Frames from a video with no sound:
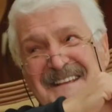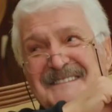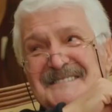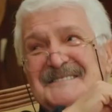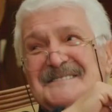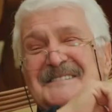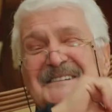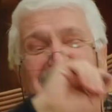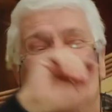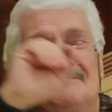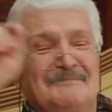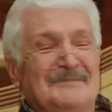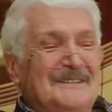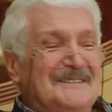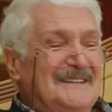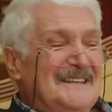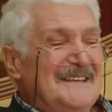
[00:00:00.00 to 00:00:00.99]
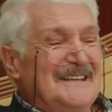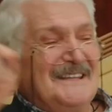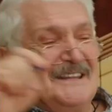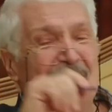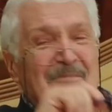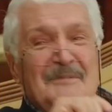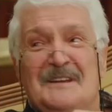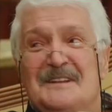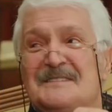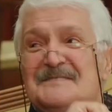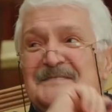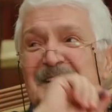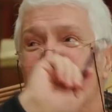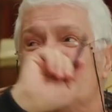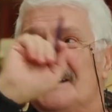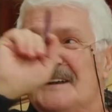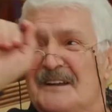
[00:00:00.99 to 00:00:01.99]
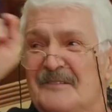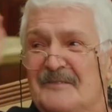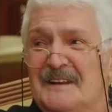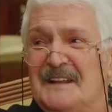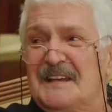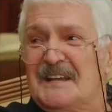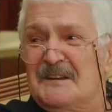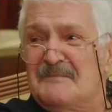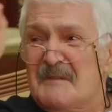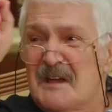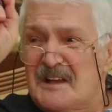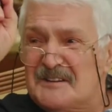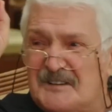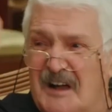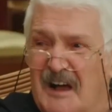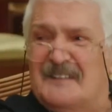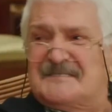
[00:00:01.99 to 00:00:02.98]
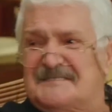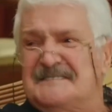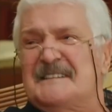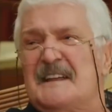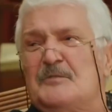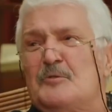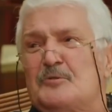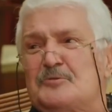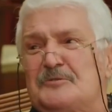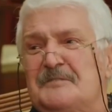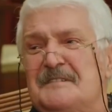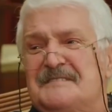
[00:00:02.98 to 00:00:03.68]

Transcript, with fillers: Zırt pırt ikide bir insanların evine girip rahatsız ediyorsun